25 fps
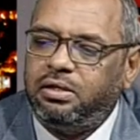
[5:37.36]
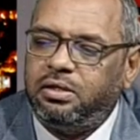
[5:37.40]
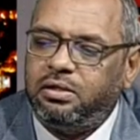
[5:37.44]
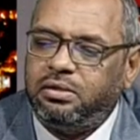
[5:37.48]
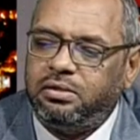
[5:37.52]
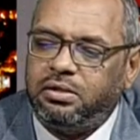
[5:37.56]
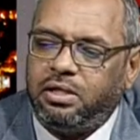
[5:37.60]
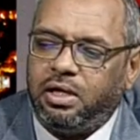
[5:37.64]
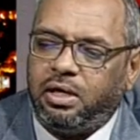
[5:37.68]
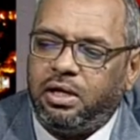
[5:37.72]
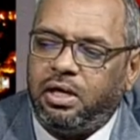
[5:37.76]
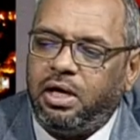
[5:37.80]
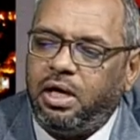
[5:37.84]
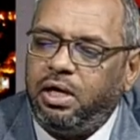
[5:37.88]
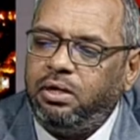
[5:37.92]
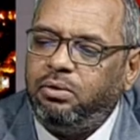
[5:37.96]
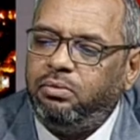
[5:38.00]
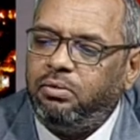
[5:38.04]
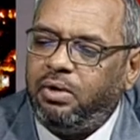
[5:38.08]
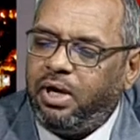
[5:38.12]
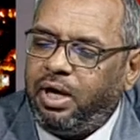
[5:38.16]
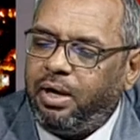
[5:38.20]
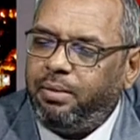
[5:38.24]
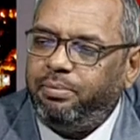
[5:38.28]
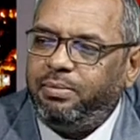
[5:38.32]

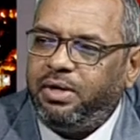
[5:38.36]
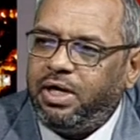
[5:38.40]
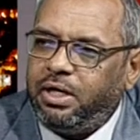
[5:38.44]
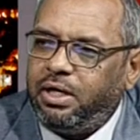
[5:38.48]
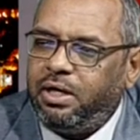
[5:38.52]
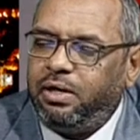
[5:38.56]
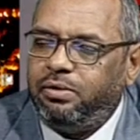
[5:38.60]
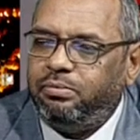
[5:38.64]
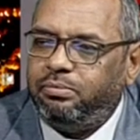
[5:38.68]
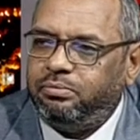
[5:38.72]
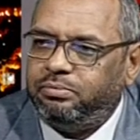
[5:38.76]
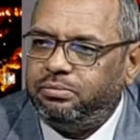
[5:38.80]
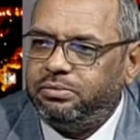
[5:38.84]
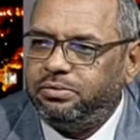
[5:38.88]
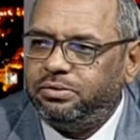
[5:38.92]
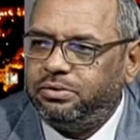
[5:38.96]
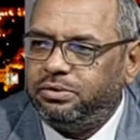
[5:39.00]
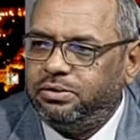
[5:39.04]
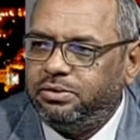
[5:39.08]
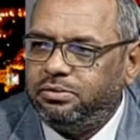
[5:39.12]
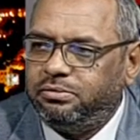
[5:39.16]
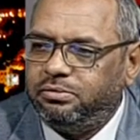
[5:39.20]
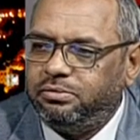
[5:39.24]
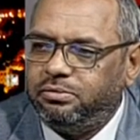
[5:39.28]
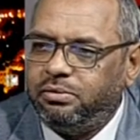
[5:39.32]
تقالوا أعمالهم
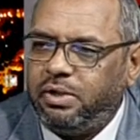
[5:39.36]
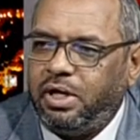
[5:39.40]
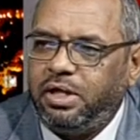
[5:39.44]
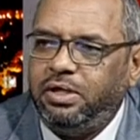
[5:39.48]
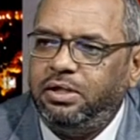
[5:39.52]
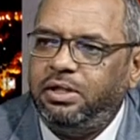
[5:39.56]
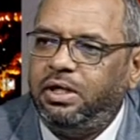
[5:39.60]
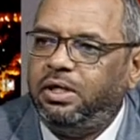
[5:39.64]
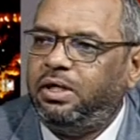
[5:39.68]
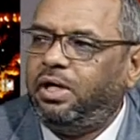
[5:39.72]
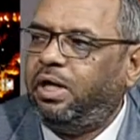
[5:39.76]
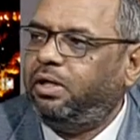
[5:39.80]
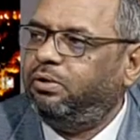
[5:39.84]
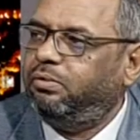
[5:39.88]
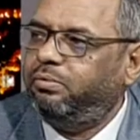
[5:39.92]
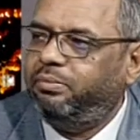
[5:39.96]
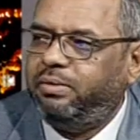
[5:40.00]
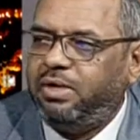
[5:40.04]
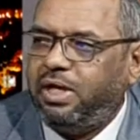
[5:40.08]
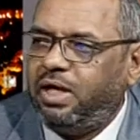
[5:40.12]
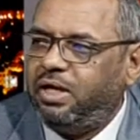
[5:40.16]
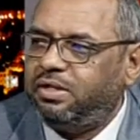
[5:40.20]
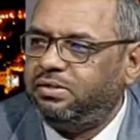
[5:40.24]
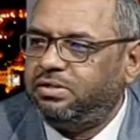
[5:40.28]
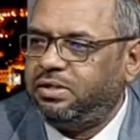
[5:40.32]
وأين نحن من
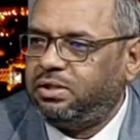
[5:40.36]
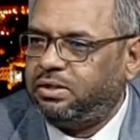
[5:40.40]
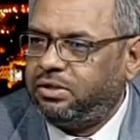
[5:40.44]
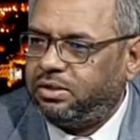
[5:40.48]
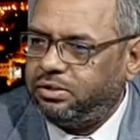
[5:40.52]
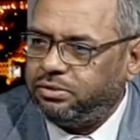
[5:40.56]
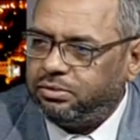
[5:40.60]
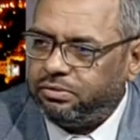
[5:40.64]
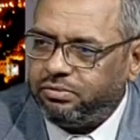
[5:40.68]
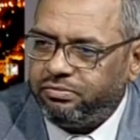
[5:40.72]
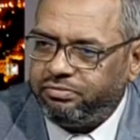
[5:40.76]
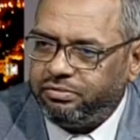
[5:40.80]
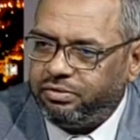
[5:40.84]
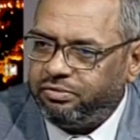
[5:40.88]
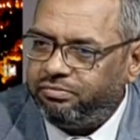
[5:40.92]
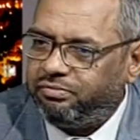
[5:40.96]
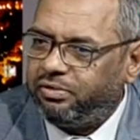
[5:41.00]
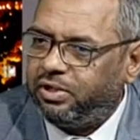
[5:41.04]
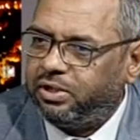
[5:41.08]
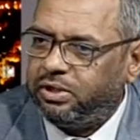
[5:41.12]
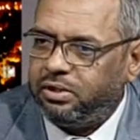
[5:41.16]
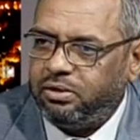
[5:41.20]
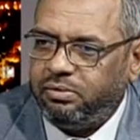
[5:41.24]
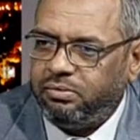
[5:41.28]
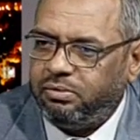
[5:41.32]
هذا الرجل في
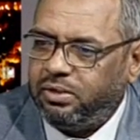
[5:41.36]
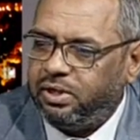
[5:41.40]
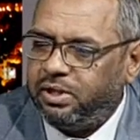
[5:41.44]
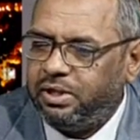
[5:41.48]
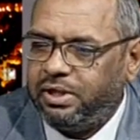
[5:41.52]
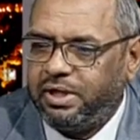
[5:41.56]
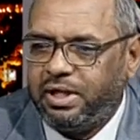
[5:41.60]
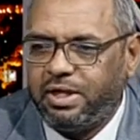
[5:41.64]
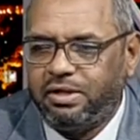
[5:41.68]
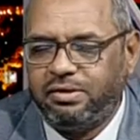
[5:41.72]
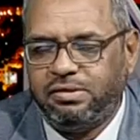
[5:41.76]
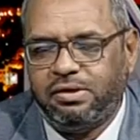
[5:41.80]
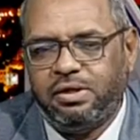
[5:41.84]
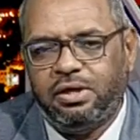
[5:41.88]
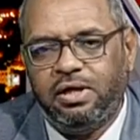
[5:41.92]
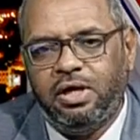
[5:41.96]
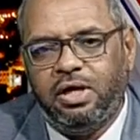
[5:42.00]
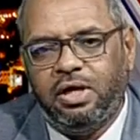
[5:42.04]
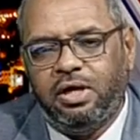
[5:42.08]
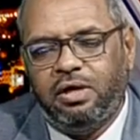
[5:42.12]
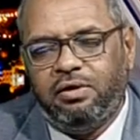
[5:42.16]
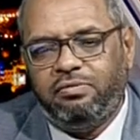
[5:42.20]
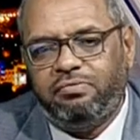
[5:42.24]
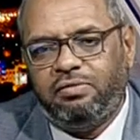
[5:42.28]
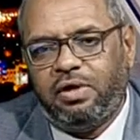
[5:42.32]
الفضل وكذا
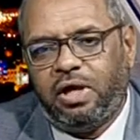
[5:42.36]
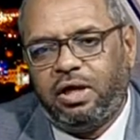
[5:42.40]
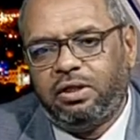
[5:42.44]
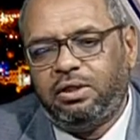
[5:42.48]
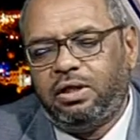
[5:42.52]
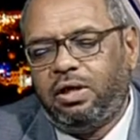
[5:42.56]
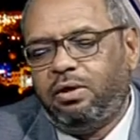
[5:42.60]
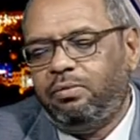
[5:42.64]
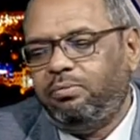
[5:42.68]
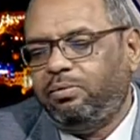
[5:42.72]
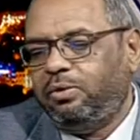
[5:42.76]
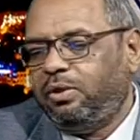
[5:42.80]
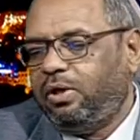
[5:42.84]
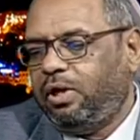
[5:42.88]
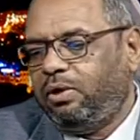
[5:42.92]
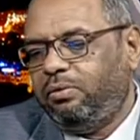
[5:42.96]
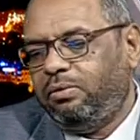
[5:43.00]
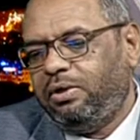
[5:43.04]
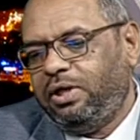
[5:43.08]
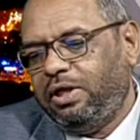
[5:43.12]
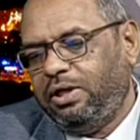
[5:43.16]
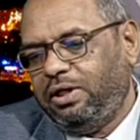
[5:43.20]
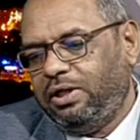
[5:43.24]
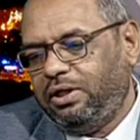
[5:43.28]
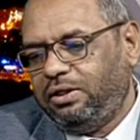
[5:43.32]
فأعطاهم الله
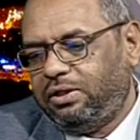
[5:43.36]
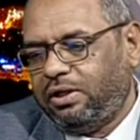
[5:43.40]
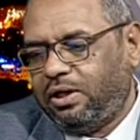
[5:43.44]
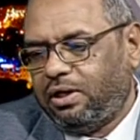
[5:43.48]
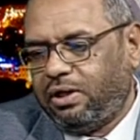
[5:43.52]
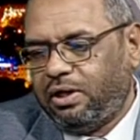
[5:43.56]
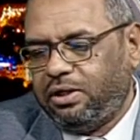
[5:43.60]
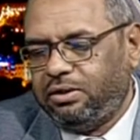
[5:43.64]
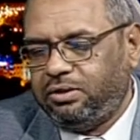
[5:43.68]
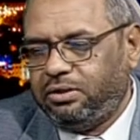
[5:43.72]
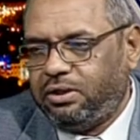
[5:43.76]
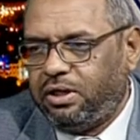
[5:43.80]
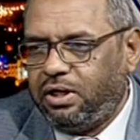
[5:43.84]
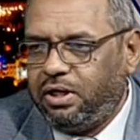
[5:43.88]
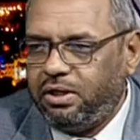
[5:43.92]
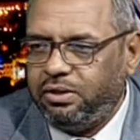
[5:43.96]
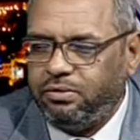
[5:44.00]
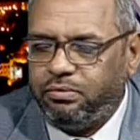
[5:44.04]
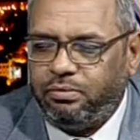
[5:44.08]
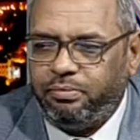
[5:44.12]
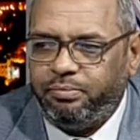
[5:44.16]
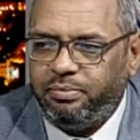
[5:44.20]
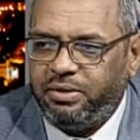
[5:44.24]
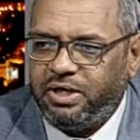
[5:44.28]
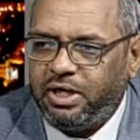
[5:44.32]
ليلة القدر خير
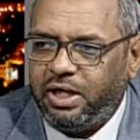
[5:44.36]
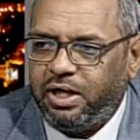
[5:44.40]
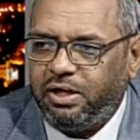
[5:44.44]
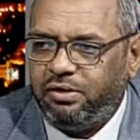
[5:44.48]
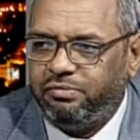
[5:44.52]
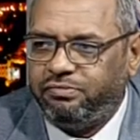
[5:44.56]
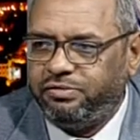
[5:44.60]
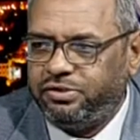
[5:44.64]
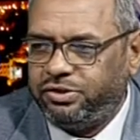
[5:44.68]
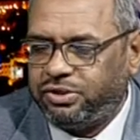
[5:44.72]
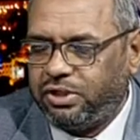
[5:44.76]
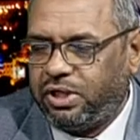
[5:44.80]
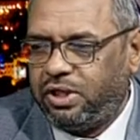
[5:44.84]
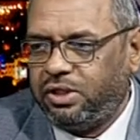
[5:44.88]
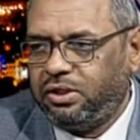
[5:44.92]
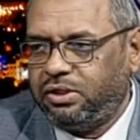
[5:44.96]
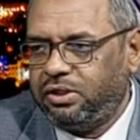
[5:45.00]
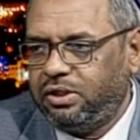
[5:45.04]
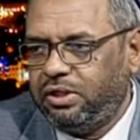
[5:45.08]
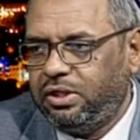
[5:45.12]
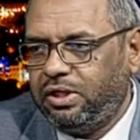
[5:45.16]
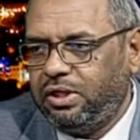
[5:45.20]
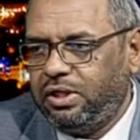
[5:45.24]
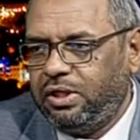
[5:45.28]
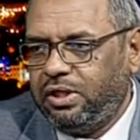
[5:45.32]
من ألف شهر
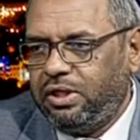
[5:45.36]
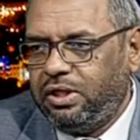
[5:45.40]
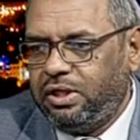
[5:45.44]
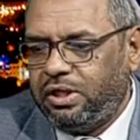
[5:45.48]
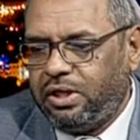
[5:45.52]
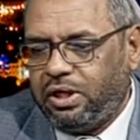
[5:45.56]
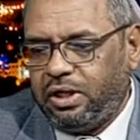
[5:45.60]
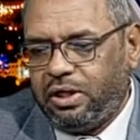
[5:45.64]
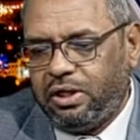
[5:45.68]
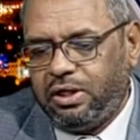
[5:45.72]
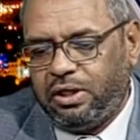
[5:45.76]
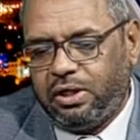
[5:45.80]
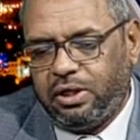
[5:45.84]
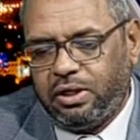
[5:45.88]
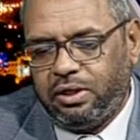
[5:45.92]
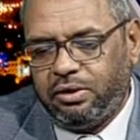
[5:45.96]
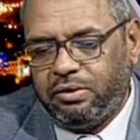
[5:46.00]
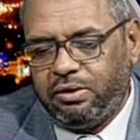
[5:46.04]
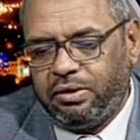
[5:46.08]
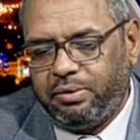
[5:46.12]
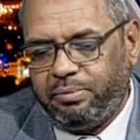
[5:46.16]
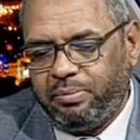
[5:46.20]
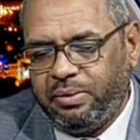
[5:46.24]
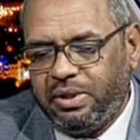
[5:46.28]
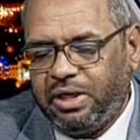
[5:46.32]

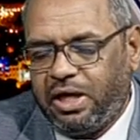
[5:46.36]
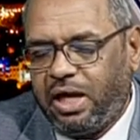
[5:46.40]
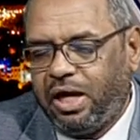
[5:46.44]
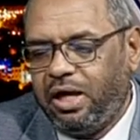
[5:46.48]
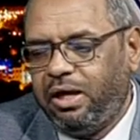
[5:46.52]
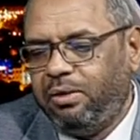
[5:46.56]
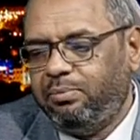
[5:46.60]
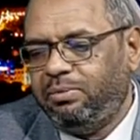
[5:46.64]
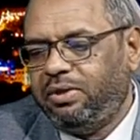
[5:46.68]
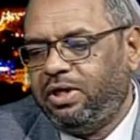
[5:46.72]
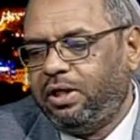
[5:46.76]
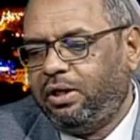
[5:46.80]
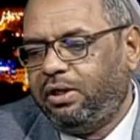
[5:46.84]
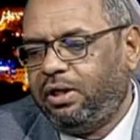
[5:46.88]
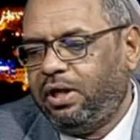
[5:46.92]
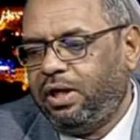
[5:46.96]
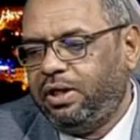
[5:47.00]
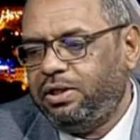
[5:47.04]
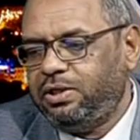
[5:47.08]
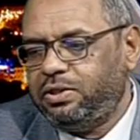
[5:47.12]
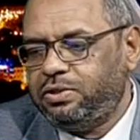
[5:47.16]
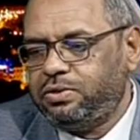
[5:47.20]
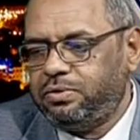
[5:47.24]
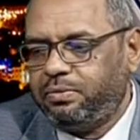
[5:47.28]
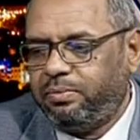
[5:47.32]
منحة من
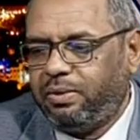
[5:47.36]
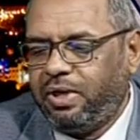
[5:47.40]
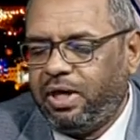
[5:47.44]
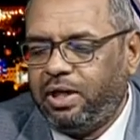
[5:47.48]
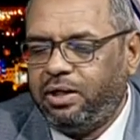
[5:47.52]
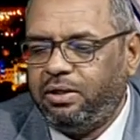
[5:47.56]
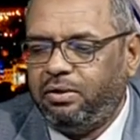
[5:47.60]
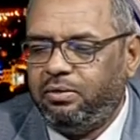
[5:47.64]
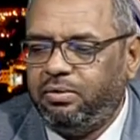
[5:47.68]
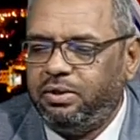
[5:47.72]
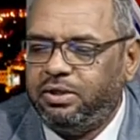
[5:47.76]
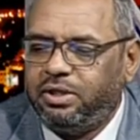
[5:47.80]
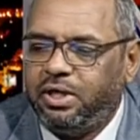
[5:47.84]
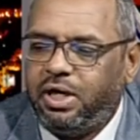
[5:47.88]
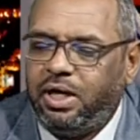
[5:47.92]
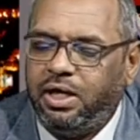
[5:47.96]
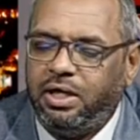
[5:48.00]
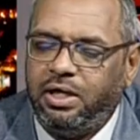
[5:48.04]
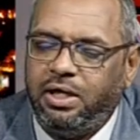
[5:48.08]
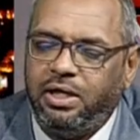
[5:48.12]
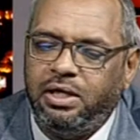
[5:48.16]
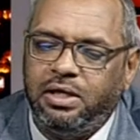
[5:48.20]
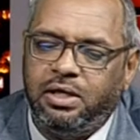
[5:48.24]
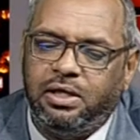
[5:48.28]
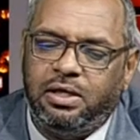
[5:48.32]
الله سبحانه وتعالى
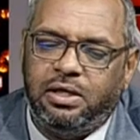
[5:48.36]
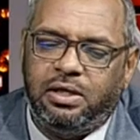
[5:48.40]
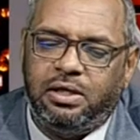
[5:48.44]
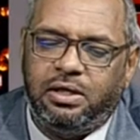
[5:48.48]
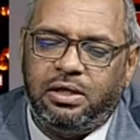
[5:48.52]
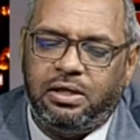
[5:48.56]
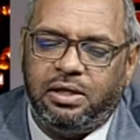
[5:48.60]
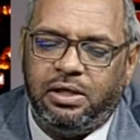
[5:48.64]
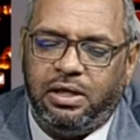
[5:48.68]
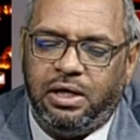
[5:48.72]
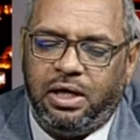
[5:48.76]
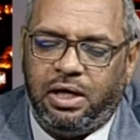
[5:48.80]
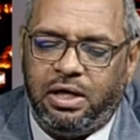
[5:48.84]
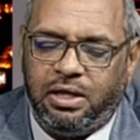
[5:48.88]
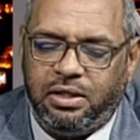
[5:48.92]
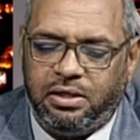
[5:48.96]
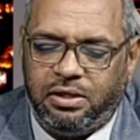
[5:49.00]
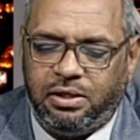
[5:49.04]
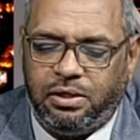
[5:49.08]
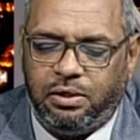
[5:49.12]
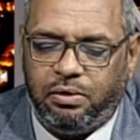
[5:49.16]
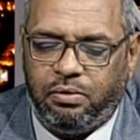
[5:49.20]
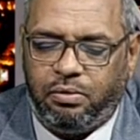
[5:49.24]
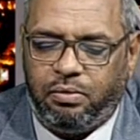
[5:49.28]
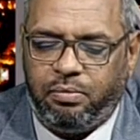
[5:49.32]
لهذه
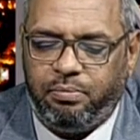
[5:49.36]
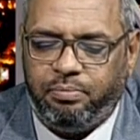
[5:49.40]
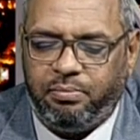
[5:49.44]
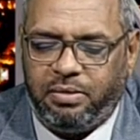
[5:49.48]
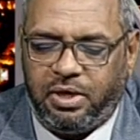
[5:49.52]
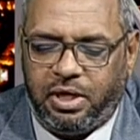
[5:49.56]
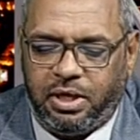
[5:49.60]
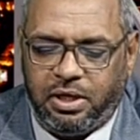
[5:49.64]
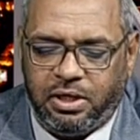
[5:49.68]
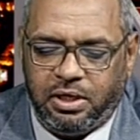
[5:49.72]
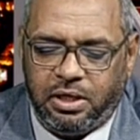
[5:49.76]
الأمة